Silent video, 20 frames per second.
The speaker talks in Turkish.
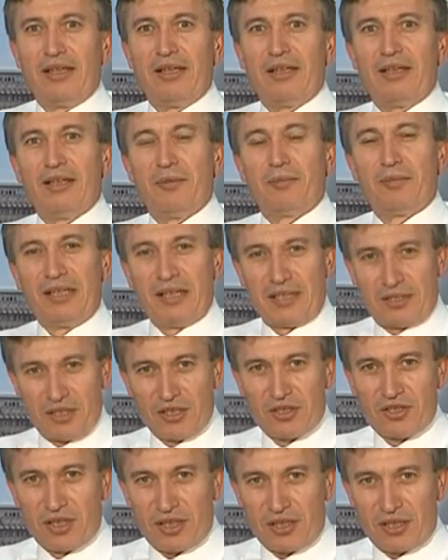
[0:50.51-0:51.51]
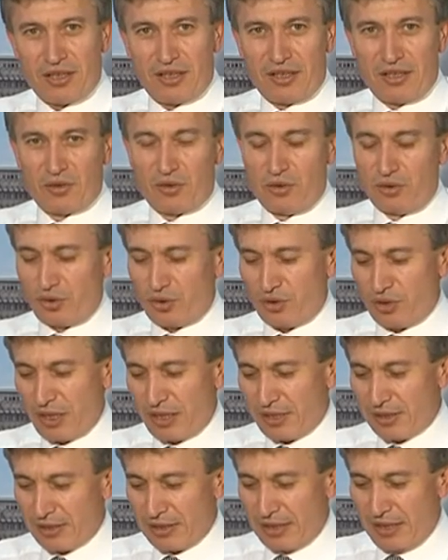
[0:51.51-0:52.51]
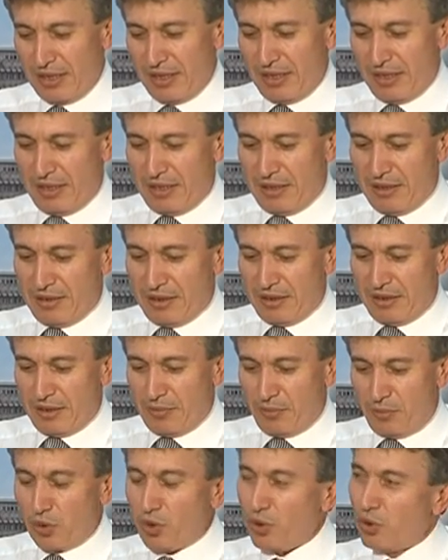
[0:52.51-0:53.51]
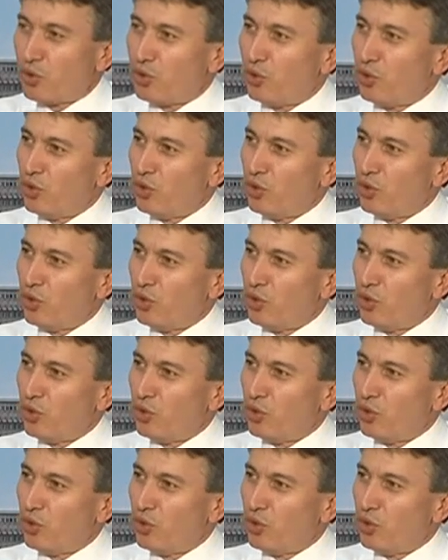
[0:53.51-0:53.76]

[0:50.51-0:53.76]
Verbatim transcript: E, plastik cerrahiyi konuşacağız. Bugün